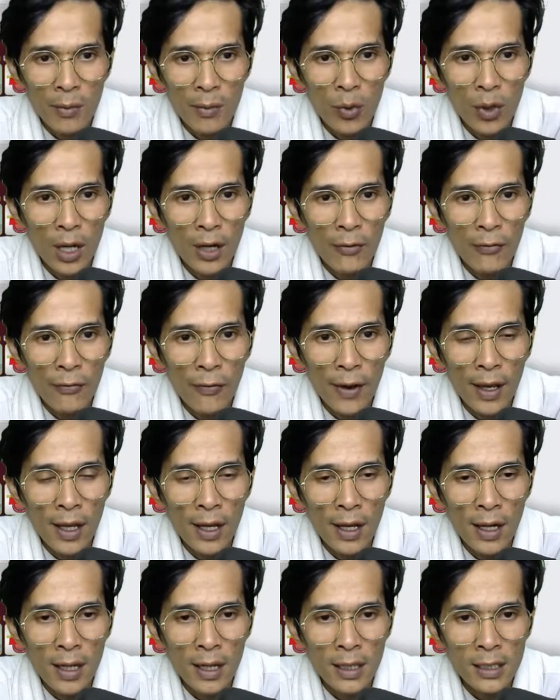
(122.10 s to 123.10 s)
bukan
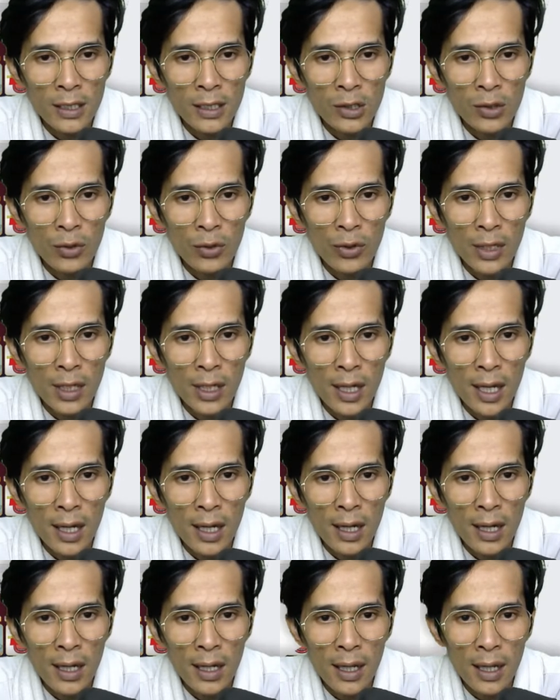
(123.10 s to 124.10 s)
file sesungguhnya
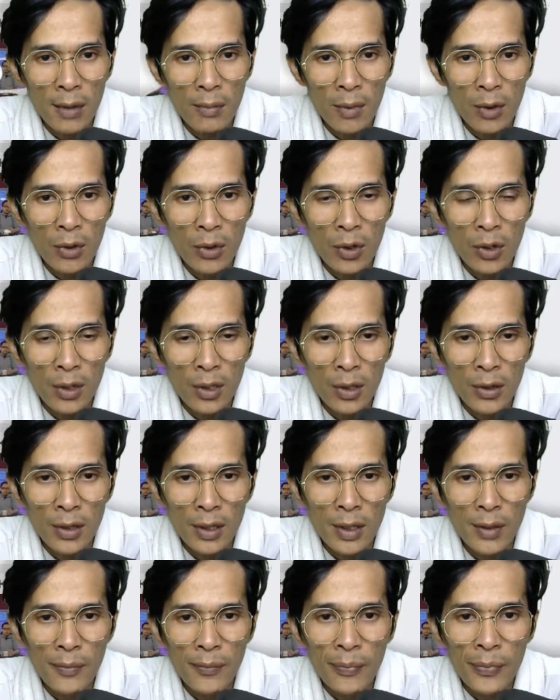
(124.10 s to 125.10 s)
yang kalian mau
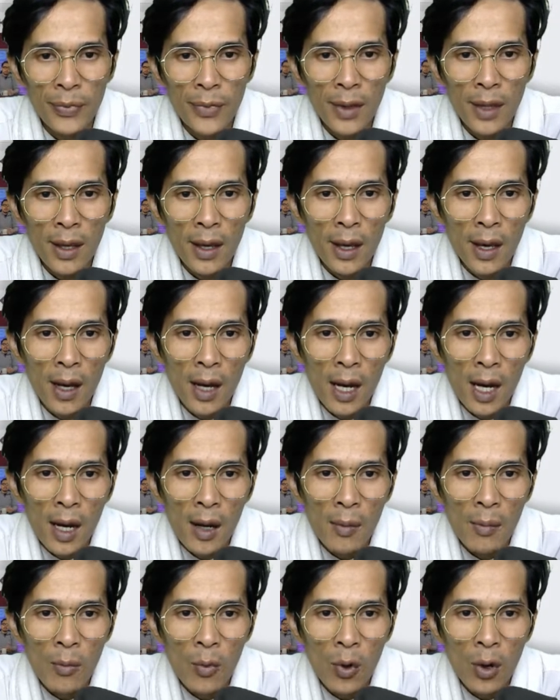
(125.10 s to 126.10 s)
download.
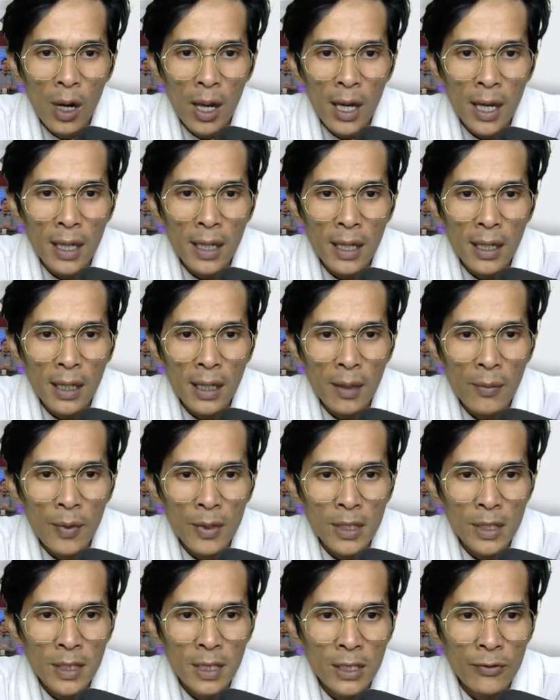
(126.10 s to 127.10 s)
Mulai dari
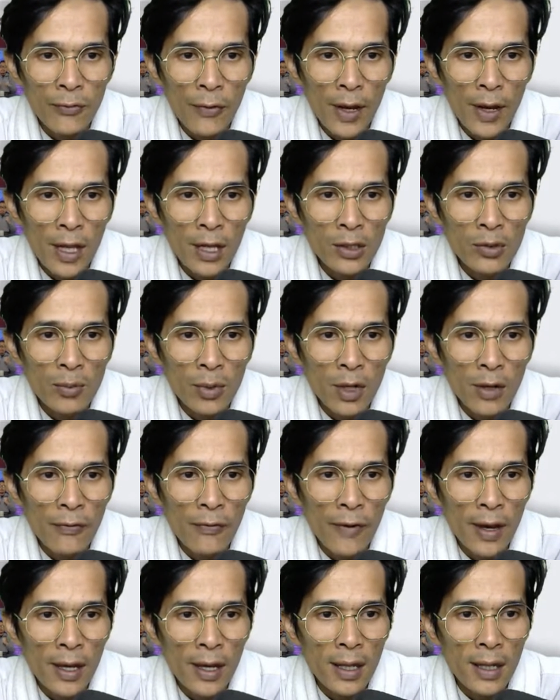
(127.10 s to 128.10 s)
kapasitas file, jumlah
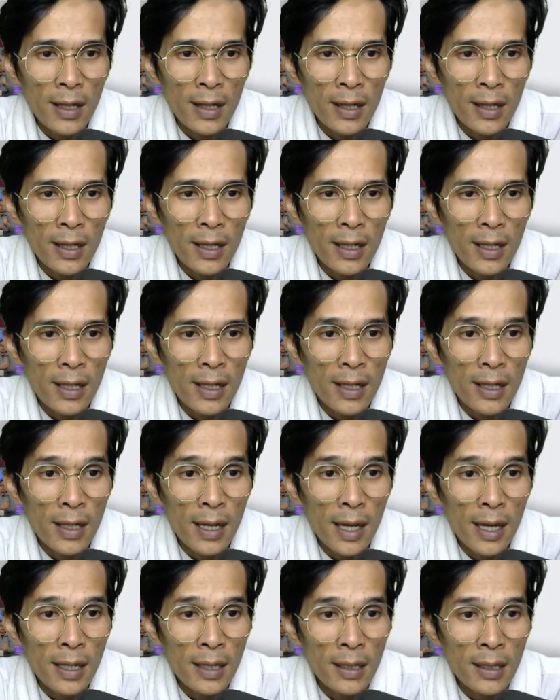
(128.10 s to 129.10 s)
file,
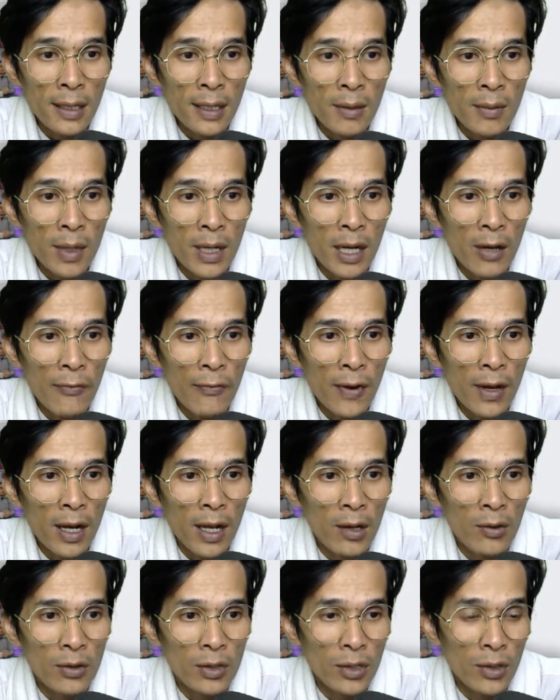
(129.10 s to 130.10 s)
dan di mana file
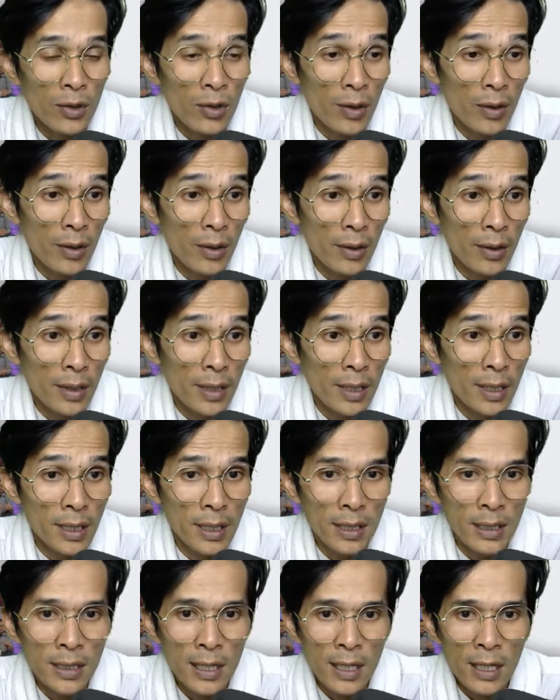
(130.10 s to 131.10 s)
harus download.
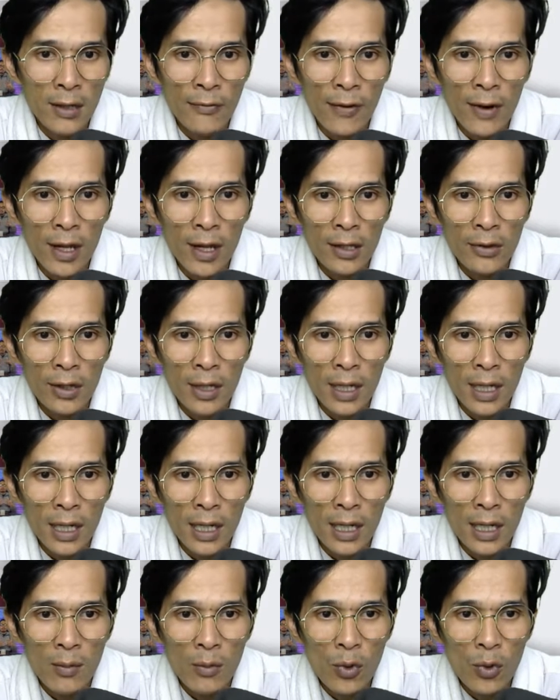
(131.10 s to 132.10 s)
Jadi file torrent
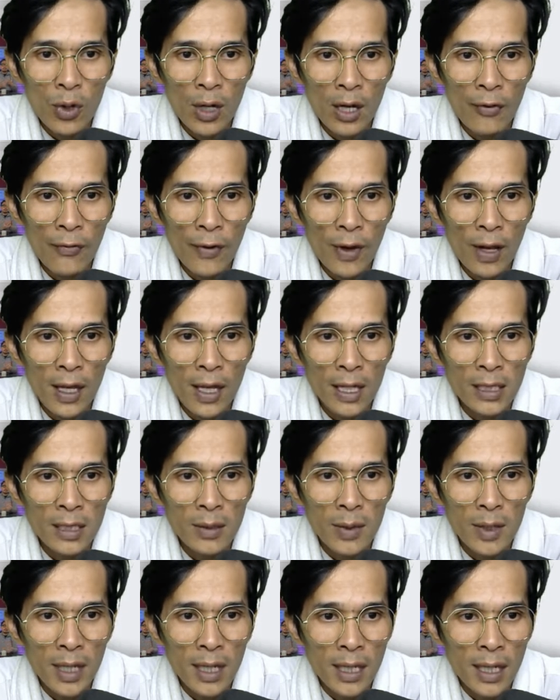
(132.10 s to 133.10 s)
ini bukan file yang
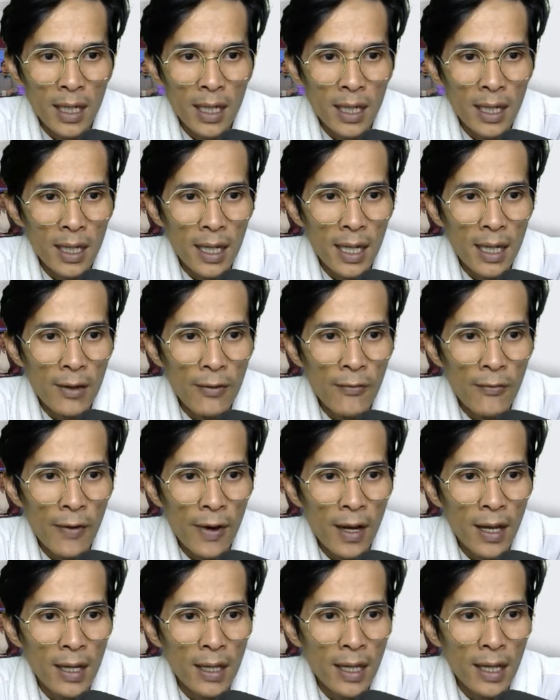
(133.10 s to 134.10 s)
sebenarnya dan
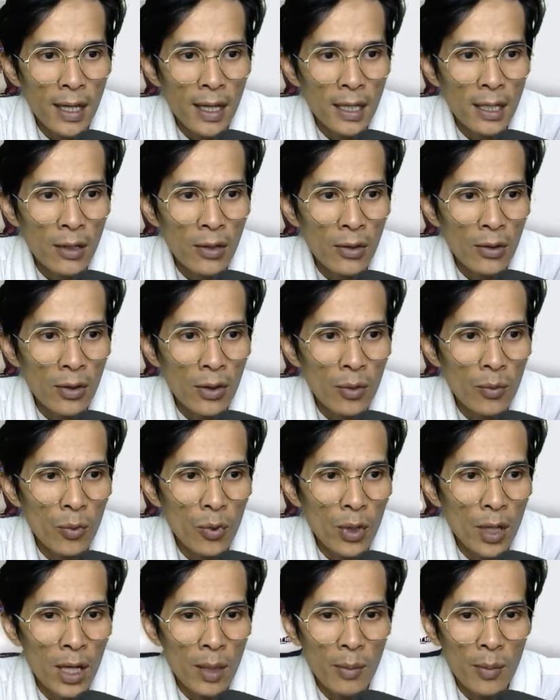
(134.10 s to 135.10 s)
file yang kita download
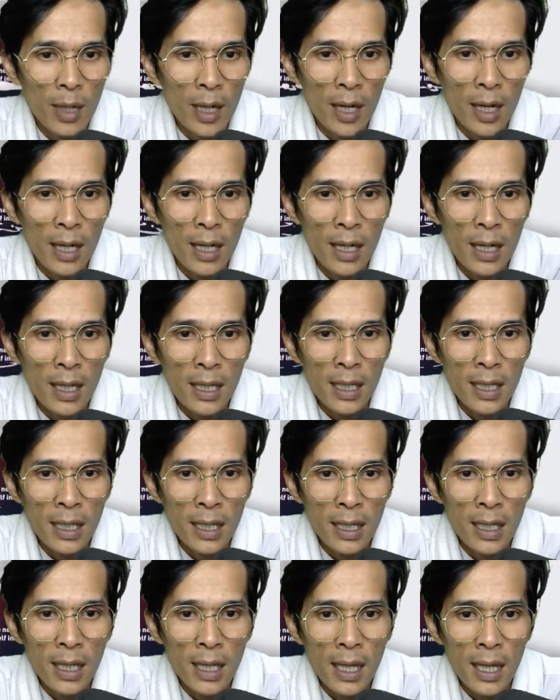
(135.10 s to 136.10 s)
bukan berada
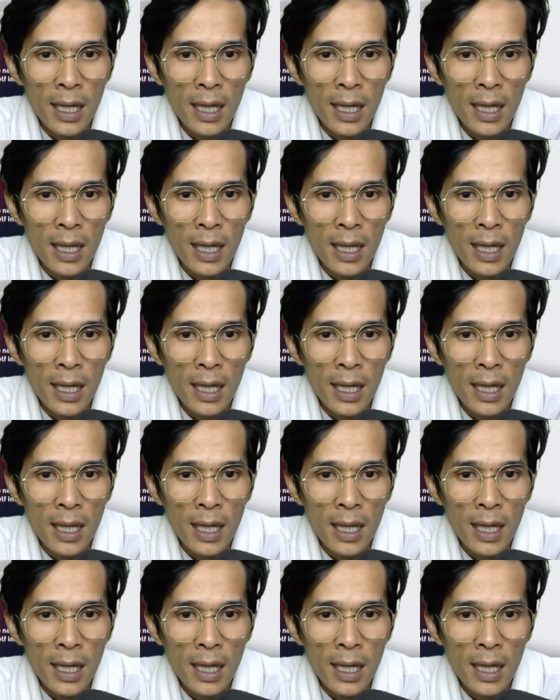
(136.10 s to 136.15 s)
di